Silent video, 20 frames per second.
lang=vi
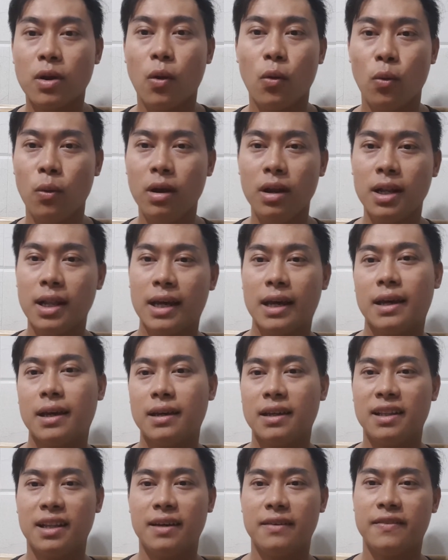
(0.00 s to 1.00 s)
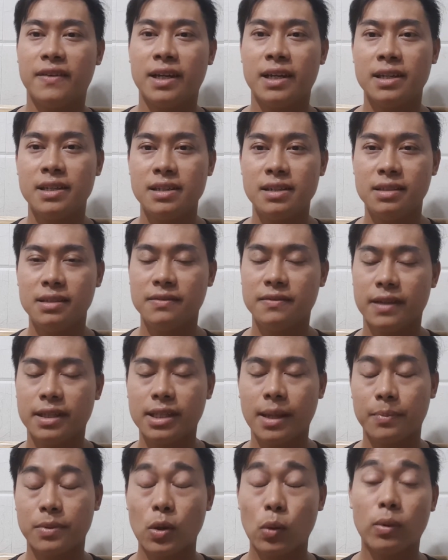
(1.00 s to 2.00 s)
cũ á, là, là phải phải
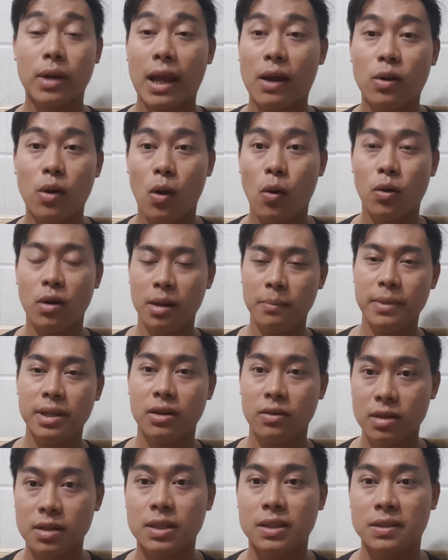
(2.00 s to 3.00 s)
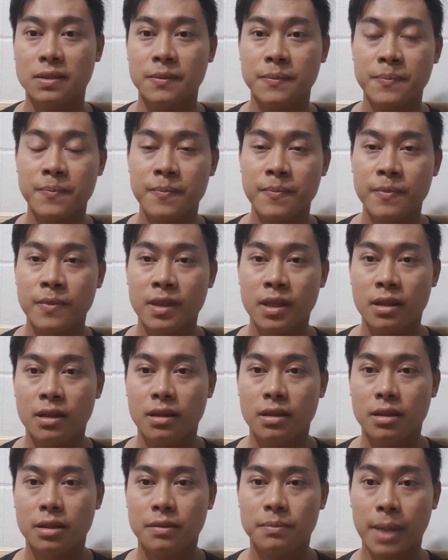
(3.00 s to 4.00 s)
tập trung cao độ lắm mới nói được
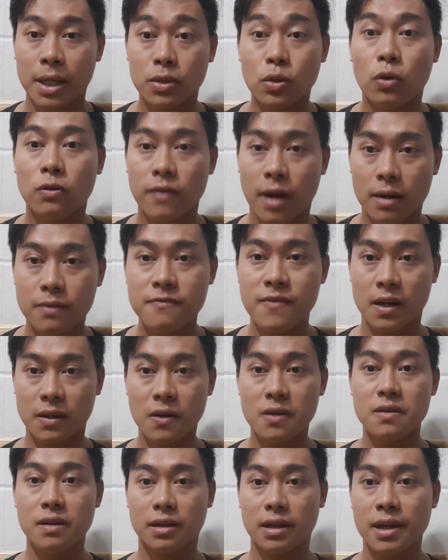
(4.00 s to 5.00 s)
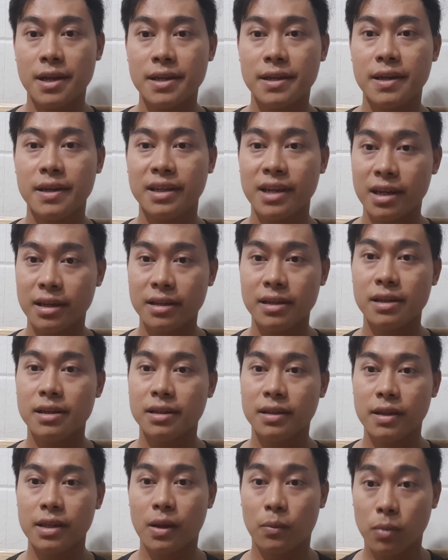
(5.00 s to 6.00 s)
mặc dù vẫn vẫn nói được cái cái cái cái
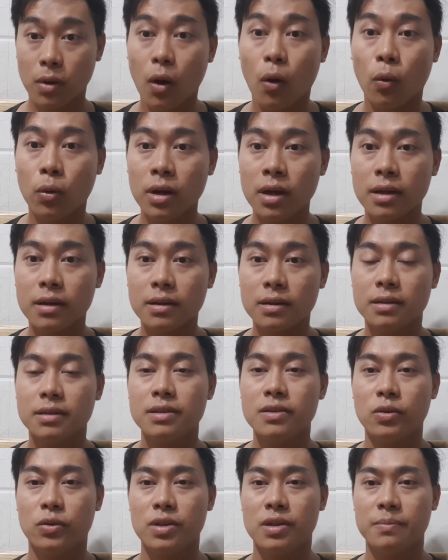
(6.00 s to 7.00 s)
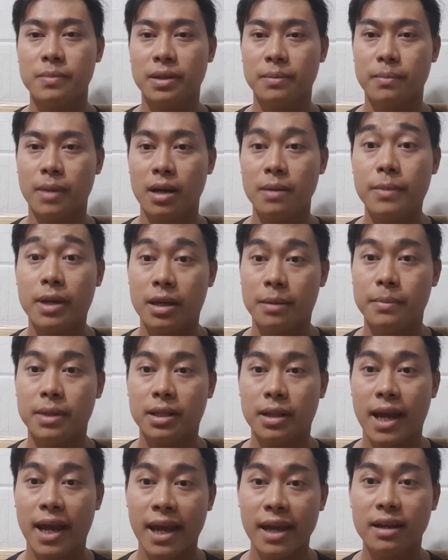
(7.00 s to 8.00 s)
cái giọng cũ đó ví dụ như mình mở miệng
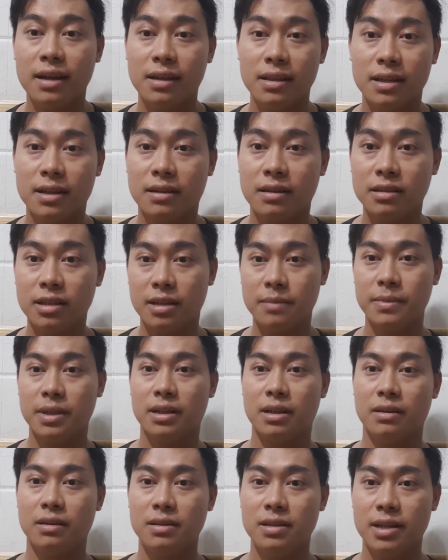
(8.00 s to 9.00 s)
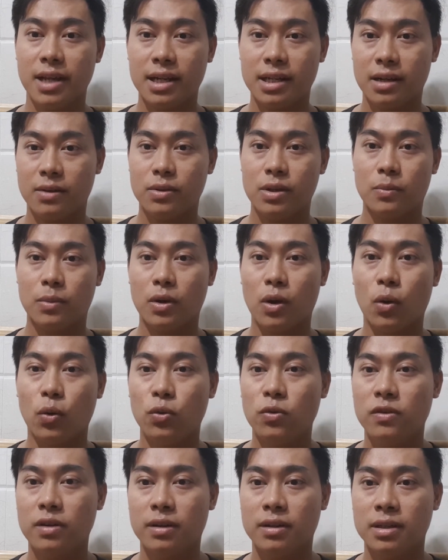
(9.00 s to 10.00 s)
mình hát đó, thì có thể mình nói hát theo giọng cũ
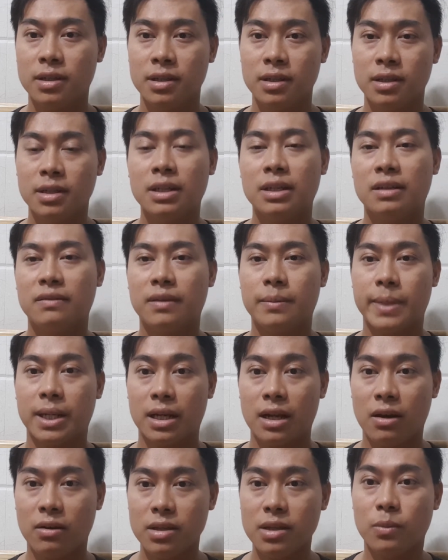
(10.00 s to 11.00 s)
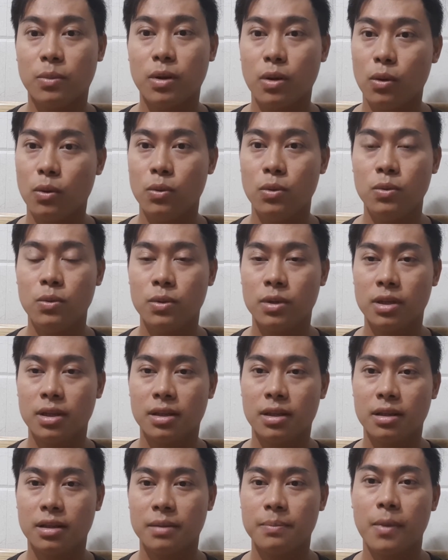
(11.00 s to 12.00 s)
và và mình nói dòng cũ nha
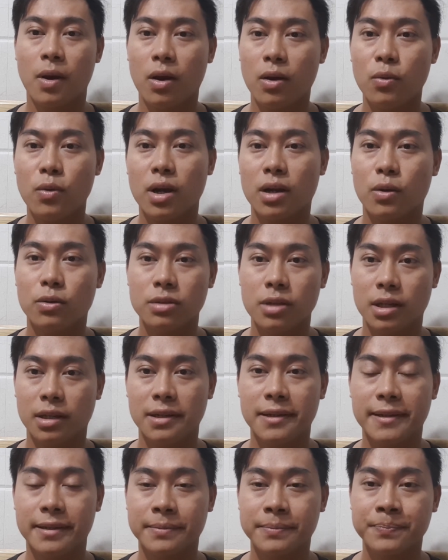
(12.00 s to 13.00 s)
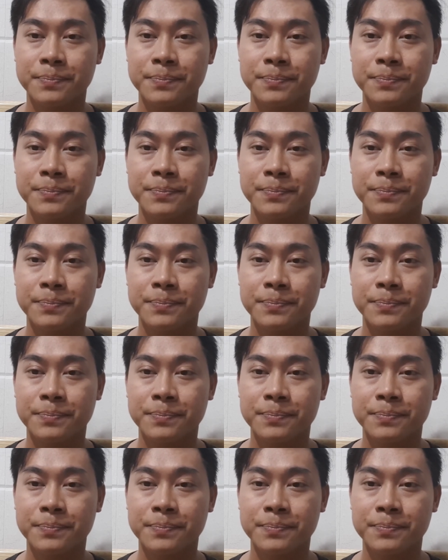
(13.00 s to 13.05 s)
thôi bỏ qua câu chuyện đi